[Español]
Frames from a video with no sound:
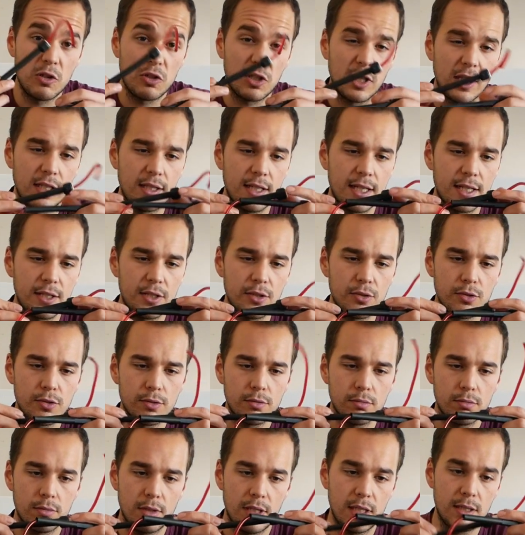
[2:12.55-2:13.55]
gimnasios.
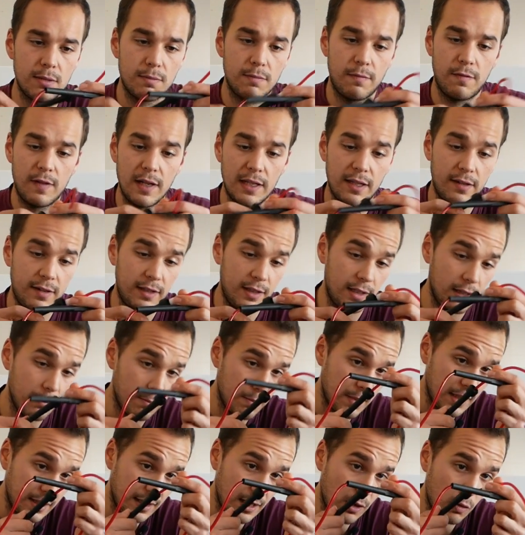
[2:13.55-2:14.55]
Es
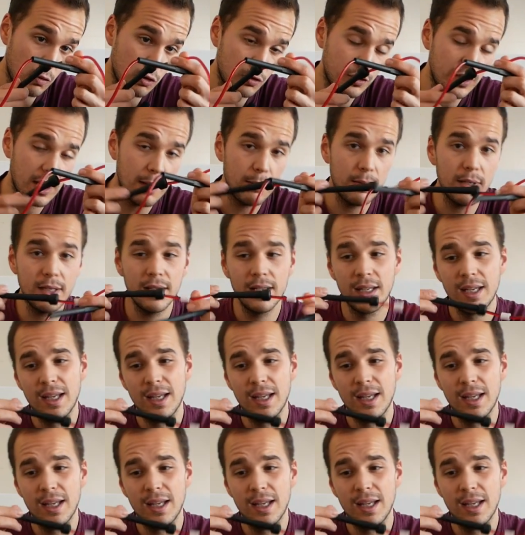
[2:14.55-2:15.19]
fácilmente ajustable